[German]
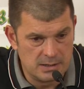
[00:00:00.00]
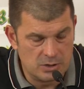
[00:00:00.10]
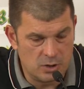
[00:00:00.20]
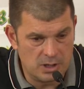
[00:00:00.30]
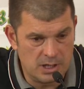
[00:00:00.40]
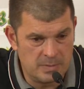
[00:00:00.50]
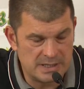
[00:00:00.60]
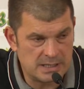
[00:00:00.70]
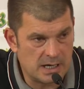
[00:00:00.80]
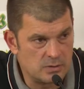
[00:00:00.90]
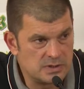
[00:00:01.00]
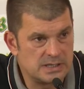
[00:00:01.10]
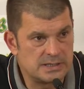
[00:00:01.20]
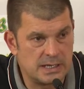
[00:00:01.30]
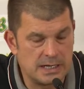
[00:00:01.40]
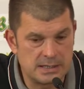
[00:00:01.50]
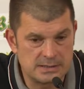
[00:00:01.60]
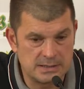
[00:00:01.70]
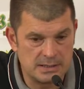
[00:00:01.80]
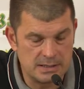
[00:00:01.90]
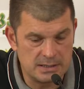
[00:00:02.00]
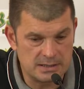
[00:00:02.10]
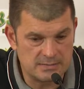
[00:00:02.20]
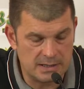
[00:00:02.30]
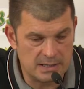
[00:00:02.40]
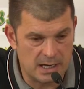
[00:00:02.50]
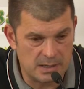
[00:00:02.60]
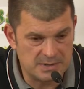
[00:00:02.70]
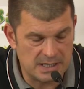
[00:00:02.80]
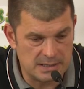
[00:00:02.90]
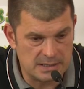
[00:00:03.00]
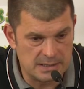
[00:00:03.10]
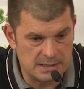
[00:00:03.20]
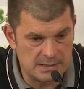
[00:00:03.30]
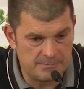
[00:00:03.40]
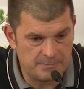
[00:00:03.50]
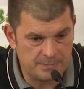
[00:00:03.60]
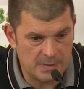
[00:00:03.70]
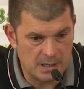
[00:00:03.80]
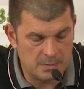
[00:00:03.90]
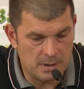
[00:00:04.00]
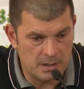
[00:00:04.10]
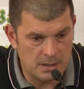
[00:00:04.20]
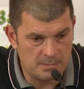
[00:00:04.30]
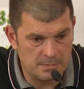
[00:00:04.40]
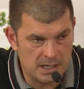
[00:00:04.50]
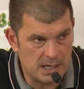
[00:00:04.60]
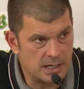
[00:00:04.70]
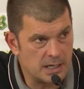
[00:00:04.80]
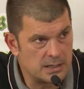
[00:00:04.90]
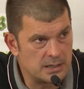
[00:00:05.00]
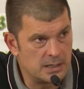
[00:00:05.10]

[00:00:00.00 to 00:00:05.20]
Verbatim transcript: deutlich besser ausgesehen als in der zweiten Halbzeit. Aber mich ärgert,